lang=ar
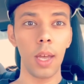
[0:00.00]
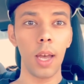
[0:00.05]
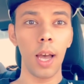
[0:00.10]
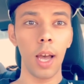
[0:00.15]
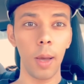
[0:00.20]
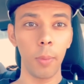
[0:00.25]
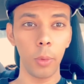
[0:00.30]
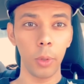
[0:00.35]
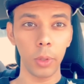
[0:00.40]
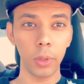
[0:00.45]

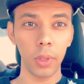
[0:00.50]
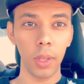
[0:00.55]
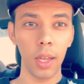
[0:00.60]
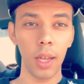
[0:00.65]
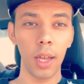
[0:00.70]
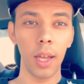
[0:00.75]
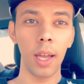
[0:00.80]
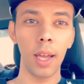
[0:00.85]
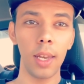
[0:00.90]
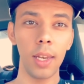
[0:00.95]
أهم
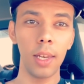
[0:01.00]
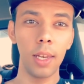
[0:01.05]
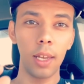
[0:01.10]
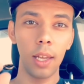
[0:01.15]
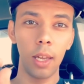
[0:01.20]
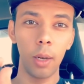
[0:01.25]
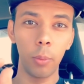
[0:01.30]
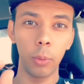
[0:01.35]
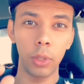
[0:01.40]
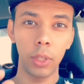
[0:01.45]
نقطة هل
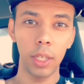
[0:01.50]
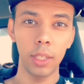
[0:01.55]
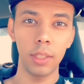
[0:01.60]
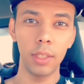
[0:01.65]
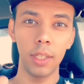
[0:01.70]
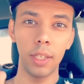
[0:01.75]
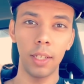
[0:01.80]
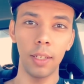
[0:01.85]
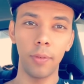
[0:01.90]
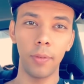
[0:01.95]

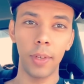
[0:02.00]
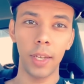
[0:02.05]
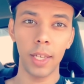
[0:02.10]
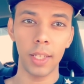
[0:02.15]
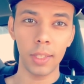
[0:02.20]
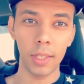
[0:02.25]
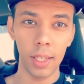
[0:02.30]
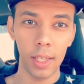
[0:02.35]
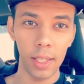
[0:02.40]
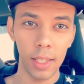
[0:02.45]
المشجع
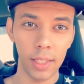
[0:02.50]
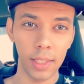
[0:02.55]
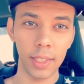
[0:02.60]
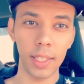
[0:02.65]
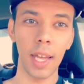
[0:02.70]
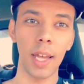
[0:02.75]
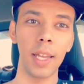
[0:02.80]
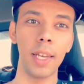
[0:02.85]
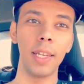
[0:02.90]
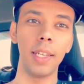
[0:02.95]
فيصل
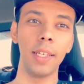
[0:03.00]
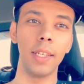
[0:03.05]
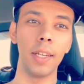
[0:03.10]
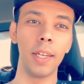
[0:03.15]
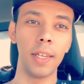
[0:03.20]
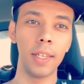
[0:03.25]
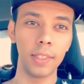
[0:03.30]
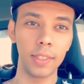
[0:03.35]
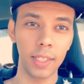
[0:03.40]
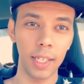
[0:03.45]
صالح
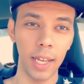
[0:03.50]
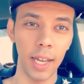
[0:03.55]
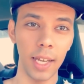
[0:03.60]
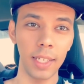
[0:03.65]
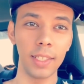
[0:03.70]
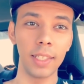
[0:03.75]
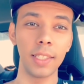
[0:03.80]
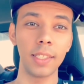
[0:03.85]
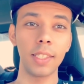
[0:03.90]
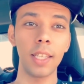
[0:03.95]

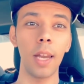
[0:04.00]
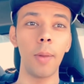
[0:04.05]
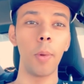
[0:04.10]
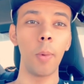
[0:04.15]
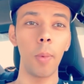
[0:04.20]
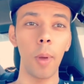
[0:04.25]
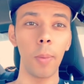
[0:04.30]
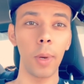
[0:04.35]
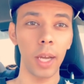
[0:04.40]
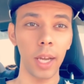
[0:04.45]
الاتحادي استلم
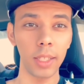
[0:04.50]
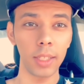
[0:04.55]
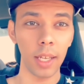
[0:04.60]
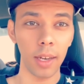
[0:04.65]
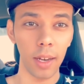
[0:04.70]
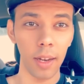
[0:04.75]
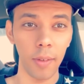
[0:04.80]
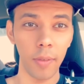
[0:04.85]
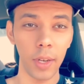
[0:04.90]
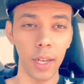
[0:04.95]
المبلغ
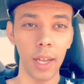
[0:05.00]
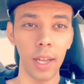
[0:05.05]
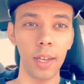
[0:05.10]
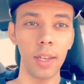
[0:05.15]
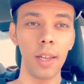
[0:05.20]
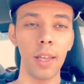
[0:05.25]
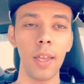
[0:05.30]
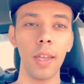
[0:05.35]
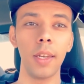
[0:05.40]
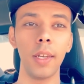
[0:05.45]
10000 ريال؟
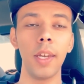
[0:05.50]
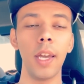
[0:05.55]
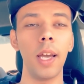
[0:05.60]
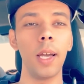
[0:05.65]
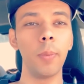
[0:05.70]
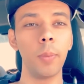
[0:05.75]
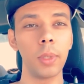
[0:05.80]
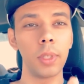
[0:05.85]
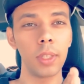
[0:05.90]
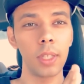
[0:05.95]

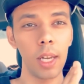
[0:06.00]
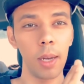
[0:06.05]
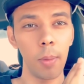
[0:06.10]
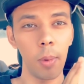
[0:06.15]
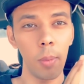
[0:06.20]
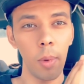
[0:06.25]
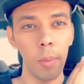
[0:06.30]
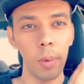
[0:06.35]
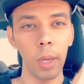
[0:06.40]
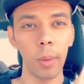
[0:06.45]
نعم استلم
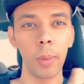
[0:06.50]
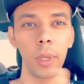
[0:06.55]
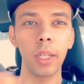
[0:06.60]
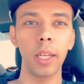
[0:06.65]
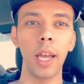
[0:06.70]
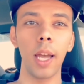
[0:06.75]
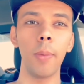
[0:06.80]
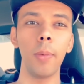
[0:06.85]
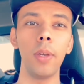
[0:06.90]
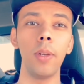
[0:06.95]
المبلغ
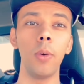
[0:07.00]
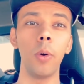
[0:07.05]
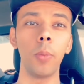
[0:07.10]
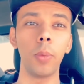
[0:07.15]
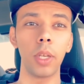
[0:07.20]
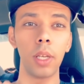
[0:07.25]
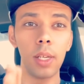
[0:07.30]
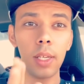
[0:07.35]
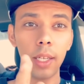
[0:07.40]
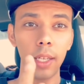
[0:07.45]
بالكامل
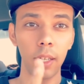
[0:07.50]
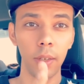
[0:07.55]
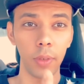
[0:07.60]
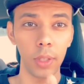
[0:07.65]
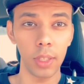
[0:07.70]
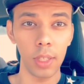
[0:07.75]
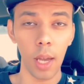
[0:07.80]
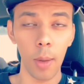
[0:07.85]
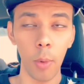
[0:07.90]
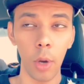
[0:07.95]
ممكن اللي يعرف
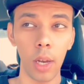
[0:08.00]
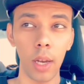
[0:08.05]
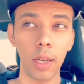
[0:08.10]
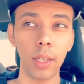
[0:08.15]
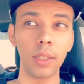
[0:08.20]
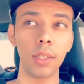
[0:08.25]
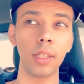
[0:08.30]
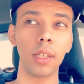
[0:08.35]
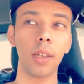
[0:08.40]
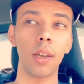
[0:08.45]
حسابه على
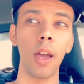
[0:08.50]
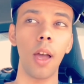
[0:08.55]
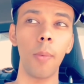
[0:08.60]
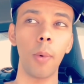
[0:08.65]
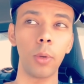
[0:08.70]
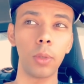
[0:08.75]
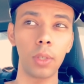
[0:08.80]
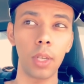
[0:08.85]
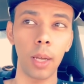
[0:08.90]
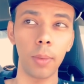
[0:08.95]
انستغرام
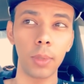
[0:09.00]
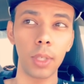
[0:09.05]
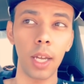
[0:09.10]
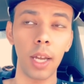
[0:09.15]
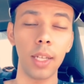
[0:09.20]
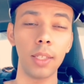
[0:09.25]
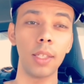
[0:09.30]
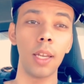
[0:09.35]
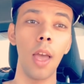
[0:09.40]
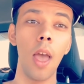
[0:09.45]
أو سناب
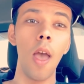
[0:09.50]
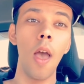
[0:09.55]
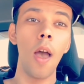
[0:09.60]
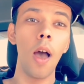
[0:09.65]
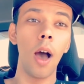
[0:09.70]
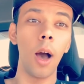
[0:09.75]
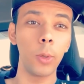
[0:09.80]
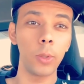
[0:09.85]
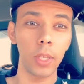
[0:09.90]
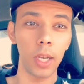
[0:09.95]
شات
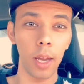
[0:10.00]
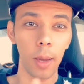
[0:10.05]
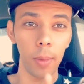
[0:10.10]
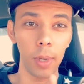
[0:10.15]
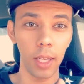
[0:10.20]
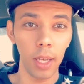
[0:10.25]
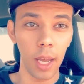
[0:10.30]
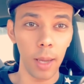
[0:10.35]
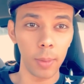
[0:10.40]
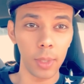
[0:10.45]
أو سناب
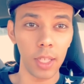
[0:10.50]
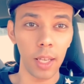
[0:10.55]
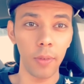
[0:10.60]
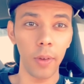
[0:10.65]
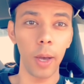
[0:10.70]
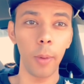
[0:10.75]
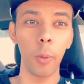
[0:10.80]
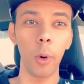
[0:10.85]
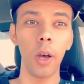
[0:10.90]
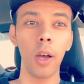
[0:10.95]
الإعلامي سيف
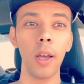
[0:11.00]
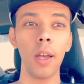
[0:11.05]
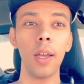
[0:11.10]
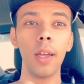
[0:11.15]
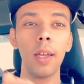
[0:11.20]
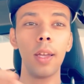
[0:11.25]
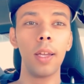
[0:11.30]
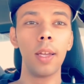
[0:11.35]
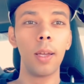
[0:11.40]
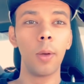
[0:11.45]
حموة
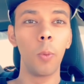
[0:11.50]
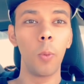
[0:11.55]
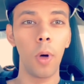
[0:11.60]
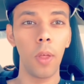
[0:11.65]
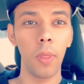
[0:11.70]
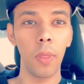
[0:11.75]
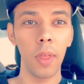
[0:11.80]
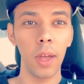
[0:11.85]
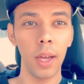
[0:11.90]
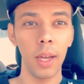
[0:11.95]

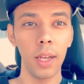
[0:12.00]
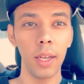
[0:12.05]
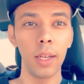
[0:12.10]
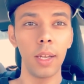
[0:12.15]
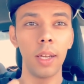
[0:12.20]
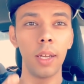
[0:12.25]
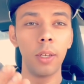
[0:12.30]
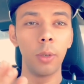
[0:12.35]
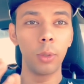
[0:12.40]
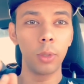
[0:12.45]
وضح
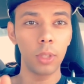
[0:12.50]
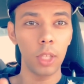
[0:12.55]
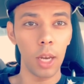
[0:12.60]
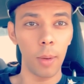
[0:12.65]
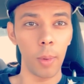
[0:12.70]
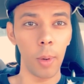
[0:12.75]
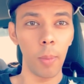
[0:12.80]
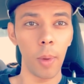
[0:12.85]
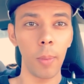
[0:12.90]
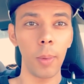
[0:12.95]
أنه
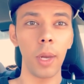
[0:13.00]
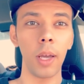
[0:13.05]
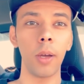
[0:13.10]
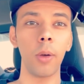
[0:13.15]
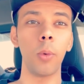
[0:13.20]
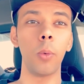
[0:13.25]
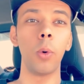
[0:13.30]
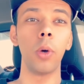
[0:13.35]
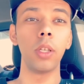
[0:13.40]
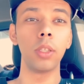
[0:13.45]
استلم
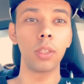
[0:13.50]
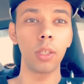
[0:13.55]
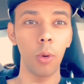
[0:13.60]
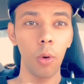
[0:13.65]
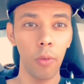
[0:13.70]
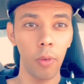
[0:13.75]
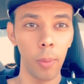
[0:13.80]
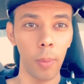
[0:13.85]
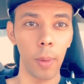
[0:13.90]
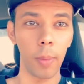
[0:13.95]
المبلغ وإيش
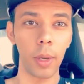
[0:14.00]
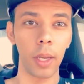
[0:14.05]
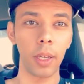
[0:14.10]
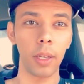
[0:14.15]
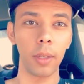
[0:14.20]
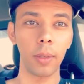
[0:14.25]
سوى في المبلغ